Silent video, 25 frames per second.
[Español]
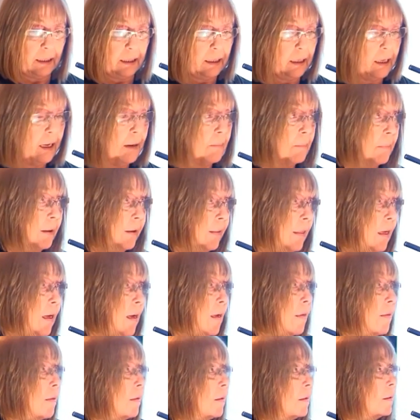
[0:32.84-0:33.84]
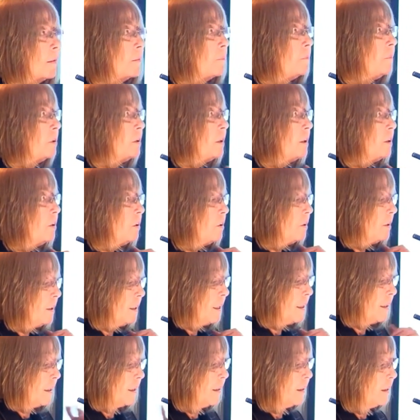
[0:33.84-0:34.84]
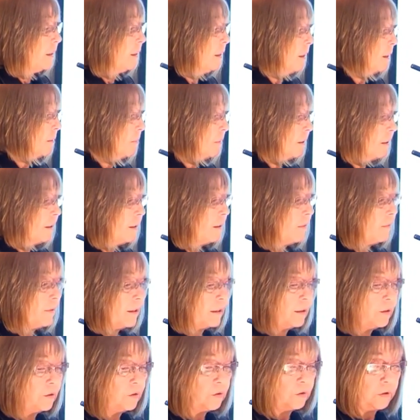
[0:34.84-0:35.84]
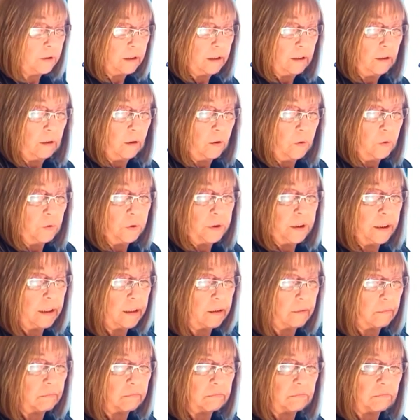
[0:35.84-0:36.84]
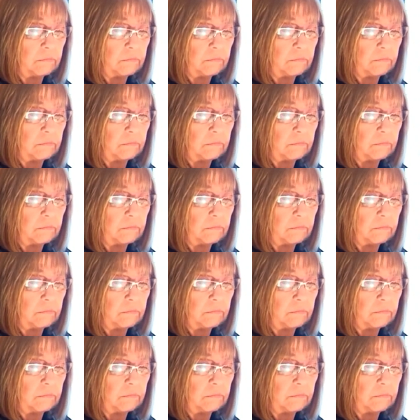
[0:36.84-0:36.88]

En verdad, biotecnología genéricamente hablando incluye